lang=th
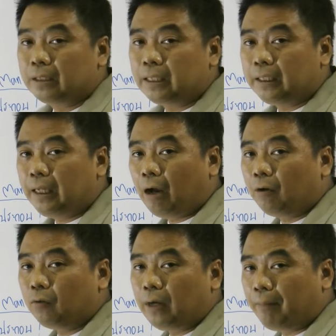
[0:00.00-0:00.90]
สิ่งที่เรา
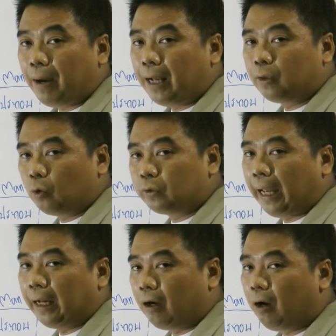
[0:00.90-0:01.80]
นำมาตก
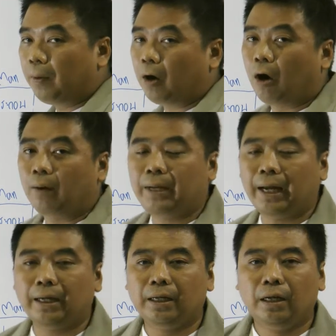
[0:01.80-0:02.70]
แต่งแล้วก็ประกอบเนี่
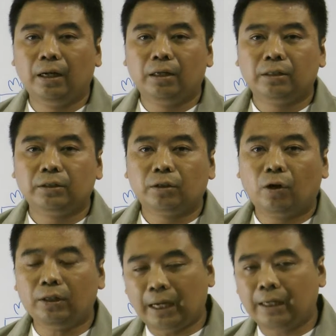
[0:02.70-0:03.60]
ย
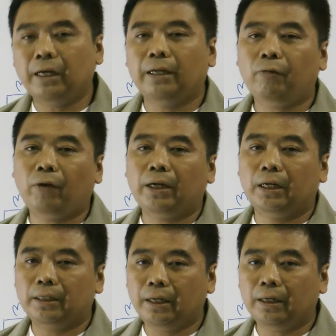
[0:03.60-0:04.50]
ก็จะเกิดดีเฟกต์เกิ
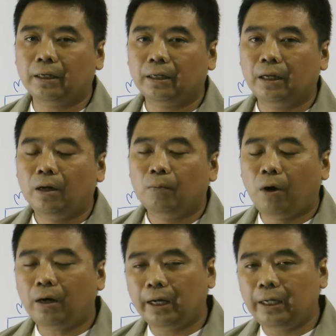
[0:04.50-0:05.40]
ดขึ้นพ
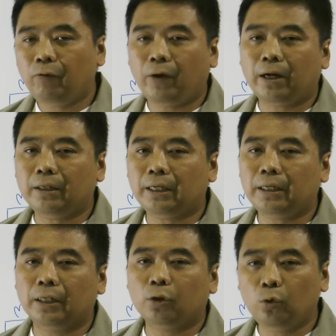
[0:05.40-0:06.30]
อเกิดดีเฟกต์ก็จะ
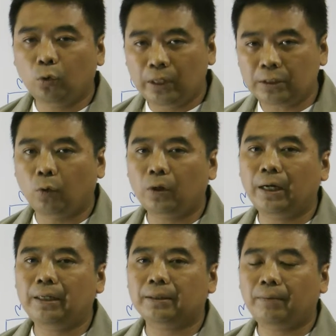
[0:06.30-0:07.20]
เกิดต้นทุนที่สูง
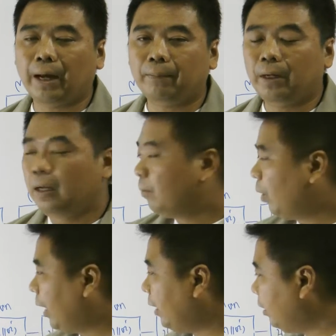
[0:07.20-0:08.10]
ขึ้นใช่ไหมครับเพ
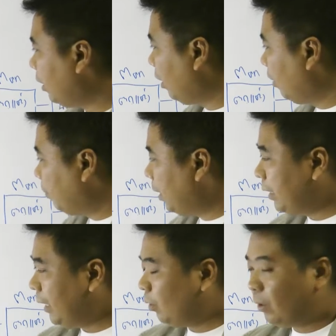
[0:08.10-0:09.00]
ราะฉะนั้นพื้น
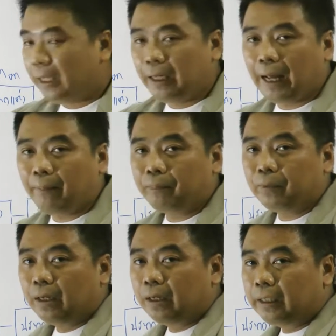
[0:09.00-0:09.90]
ที่ตรงนี้นะครับ
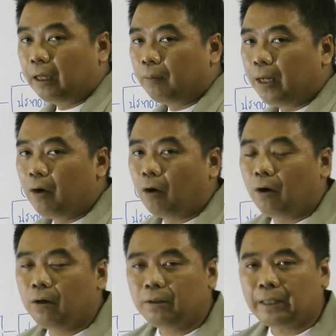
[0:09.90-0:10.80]
เกี่ยวเรื่องของ
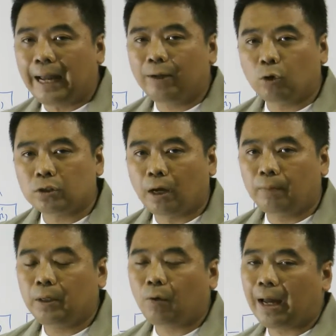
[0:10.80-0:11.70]
การตรวจสอบ
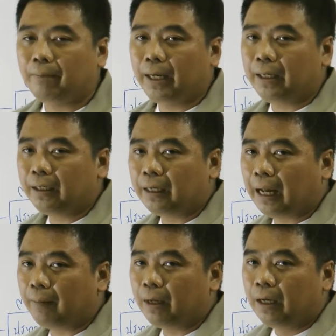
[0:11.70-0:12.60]
requirement นะค
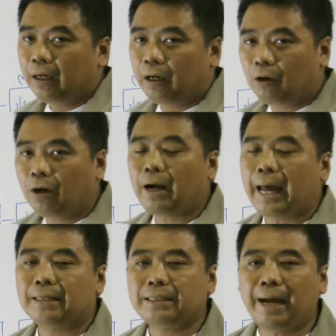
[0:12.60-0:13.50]
รับ แล้วก็กา
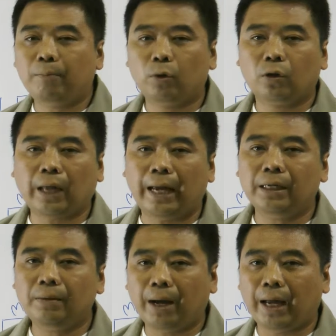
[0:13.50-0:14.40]
รสร้างโปรโตไทป์
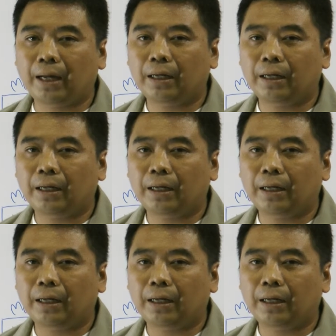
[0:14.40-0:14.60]
ขึ้นมา